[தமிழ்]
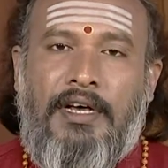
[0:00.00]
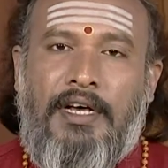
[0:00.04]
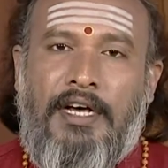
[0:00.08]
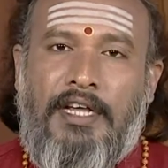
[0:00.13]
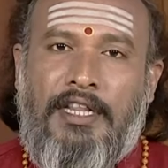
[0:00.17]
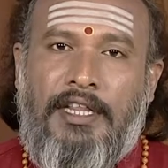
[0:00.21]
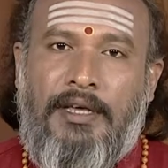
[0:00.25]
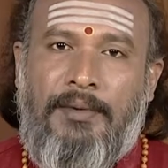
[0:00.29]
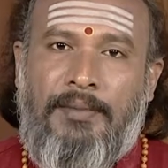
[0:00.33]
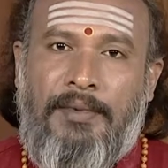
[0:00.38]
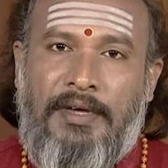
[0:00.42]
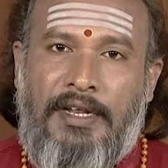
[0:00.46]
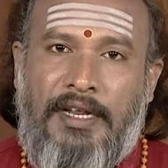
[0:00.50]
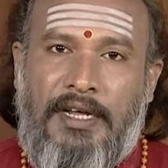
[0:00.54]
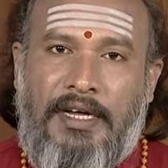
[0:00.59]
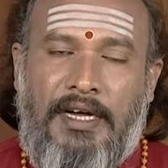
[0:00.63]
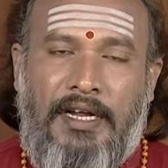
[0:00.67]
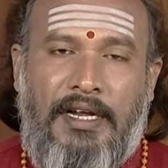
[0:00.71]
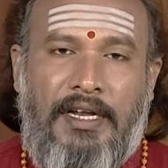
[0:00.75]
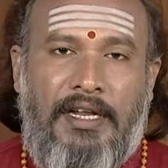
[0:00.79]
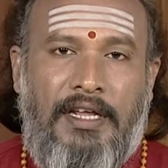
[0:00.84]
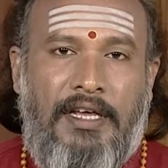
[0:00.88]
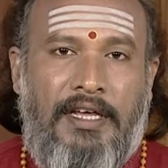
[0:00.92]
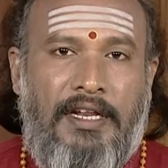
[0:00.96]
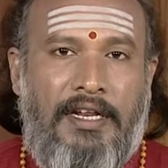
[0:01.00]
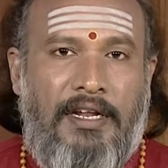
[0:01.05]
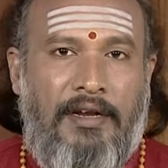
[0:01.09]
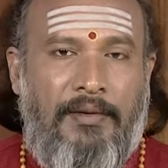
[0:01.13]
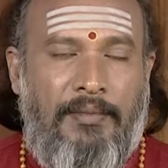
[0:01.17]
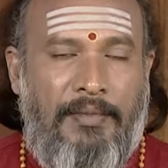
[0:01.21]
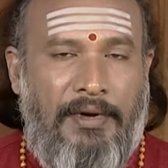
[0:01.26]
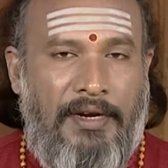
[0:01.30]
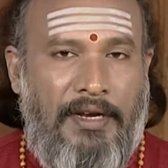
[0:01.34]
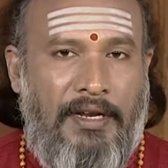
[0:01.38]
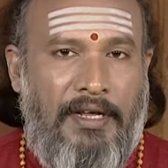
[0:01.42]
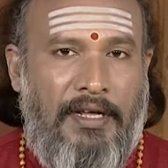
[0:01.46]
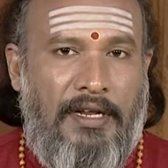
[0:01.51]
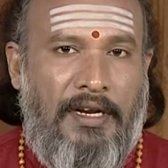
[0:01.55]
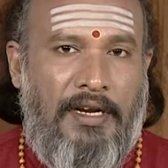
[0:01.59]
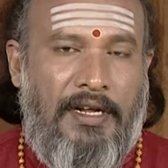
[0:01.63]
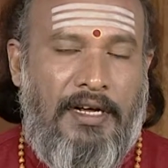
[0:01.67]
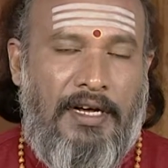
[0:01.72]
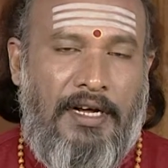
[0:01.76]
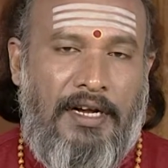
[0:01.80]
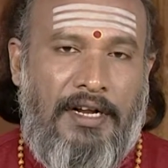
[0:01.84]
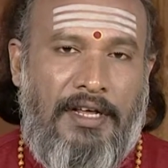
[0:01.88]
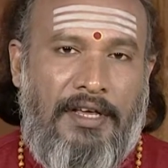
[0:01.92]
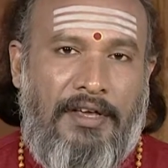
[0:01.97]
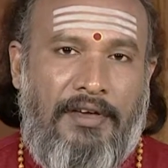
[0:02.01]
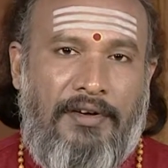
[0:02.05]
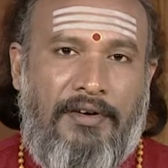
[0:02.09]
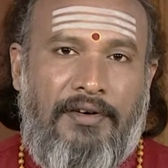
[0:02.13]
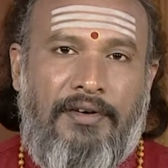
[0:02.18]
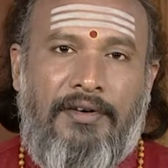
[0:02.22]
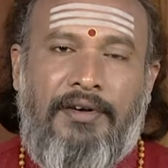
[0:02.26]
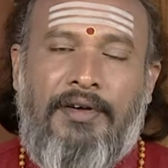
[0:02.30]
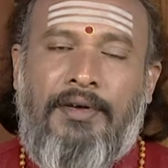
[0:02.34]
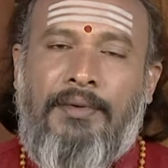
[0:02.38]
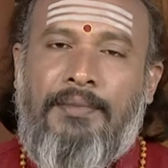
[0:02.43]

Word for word: அதே மாதிரி கல்லீரல் மண்ணீரல் கணையம்